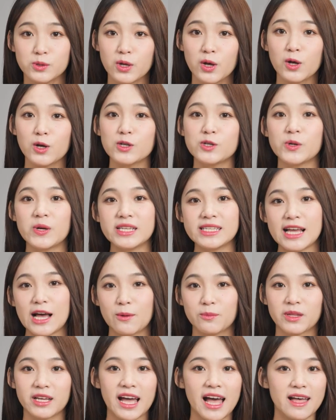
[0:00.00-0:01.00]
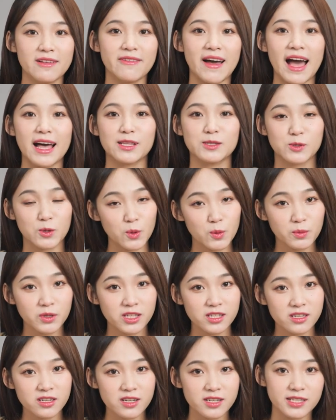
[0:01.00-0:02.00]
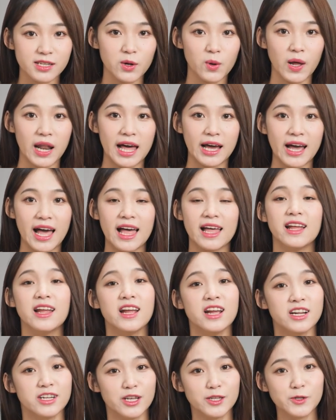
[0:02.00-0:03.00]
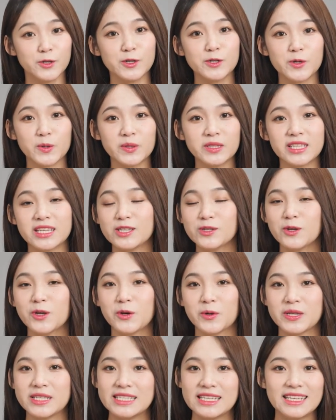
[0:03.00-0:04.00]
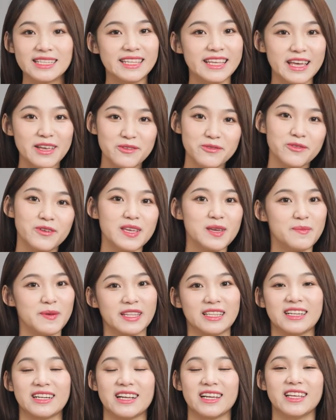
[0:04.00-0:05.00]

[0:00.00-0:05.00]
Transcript: 最后说一下我们的看法。从我们的测试结果来看，人群中的确有一些天赋异禀的